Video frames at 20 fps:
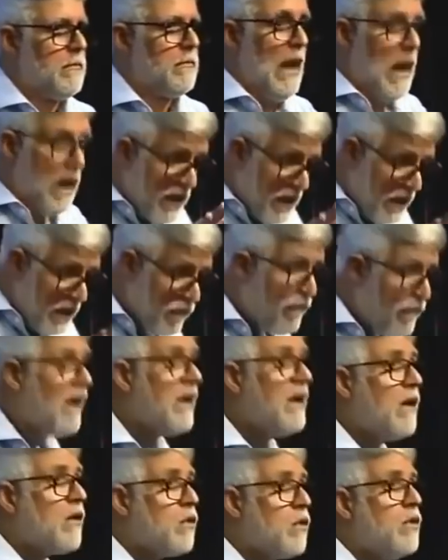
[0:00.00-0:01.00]
é que
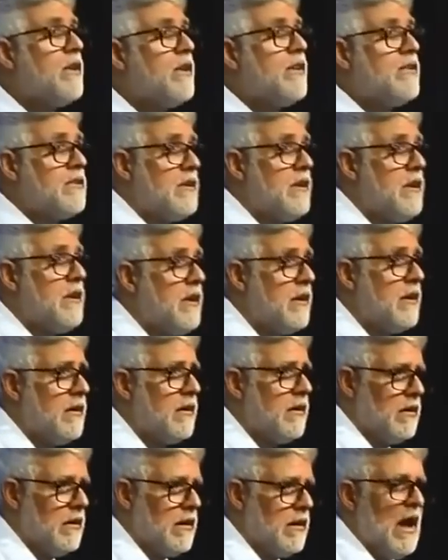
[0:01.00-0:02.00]
vai acontecer.
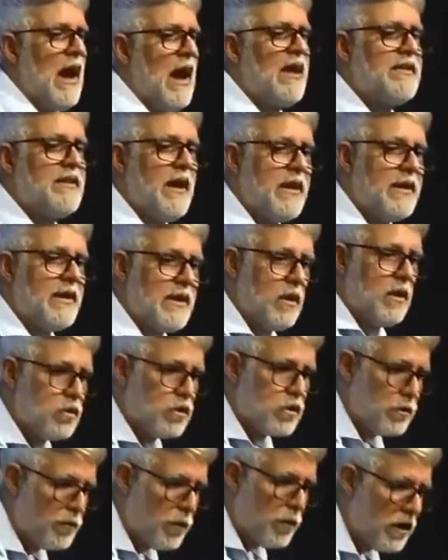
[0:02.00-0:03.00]
Até aqui o
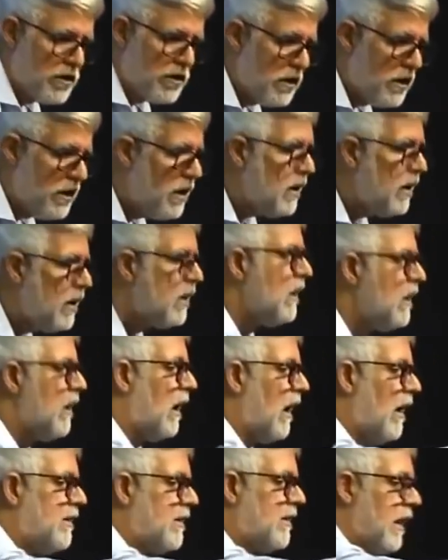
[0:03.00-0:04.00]
senhor pode ir,
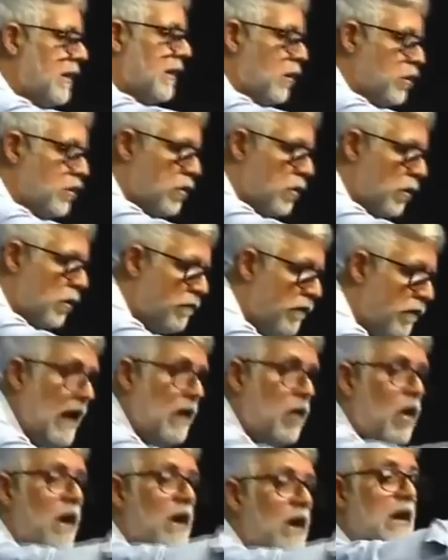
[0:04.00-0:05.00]
até aqui o senhor
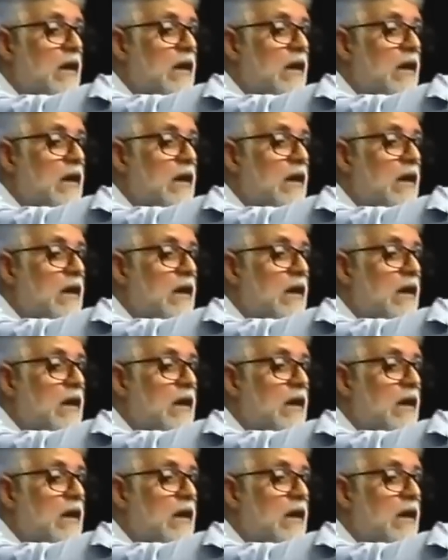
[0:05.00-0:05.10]
vai, ó,